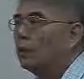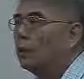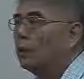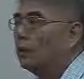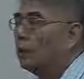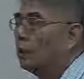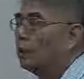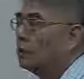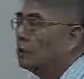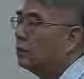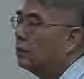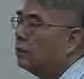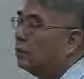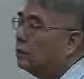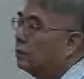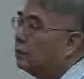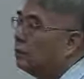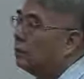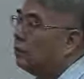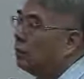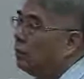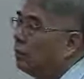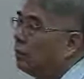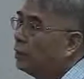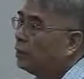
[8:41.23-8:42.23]
那
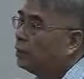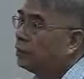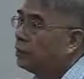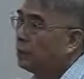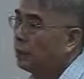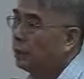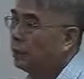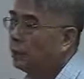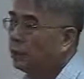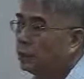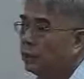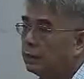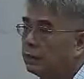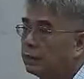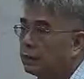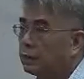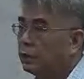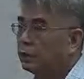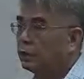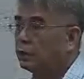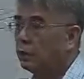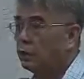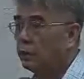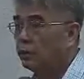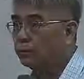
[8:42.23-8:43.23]
为了检验他讲
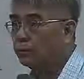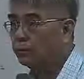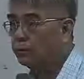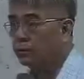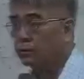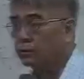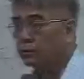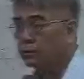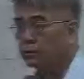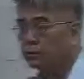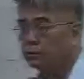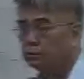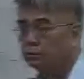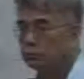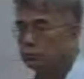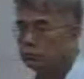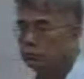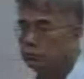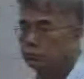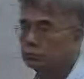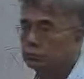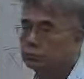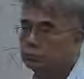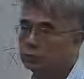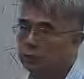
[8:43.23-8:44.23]
的对还不对
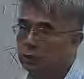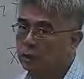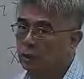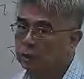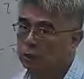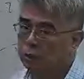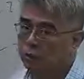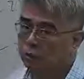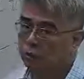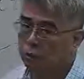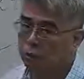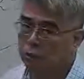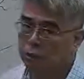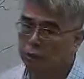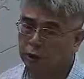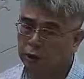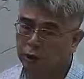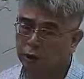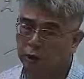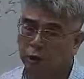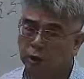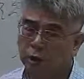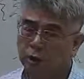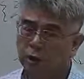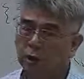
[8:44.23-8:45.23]
啊？你说
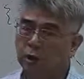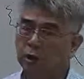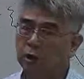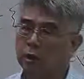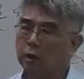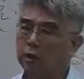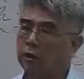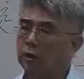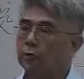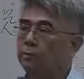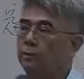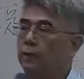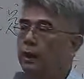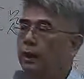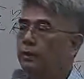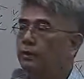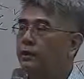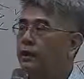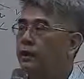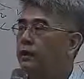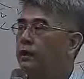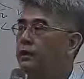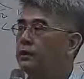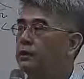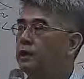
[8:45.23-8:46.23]
你摆
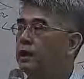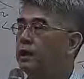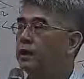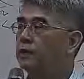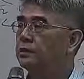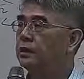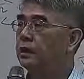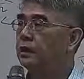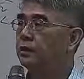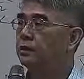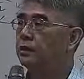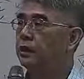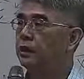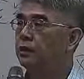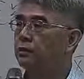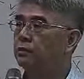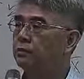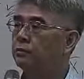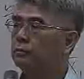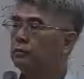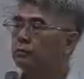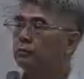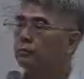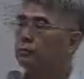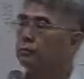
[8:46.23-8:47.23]
在一家商店，
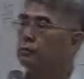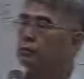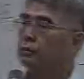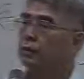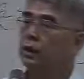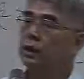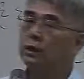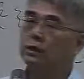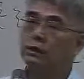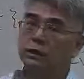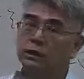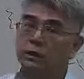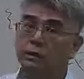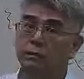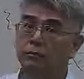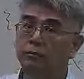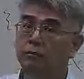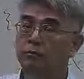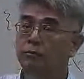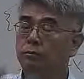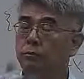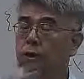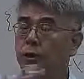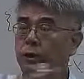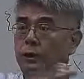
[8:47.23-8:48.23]
他
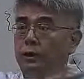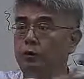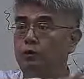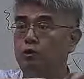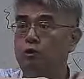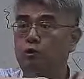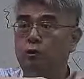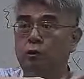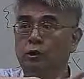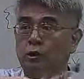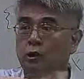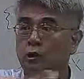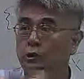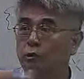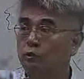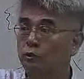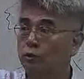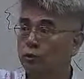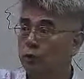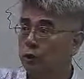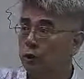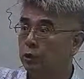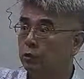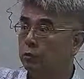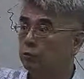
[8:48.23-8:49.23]
摆在所有的连
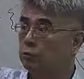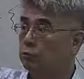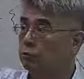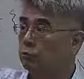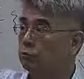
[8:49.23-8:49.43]
锁店，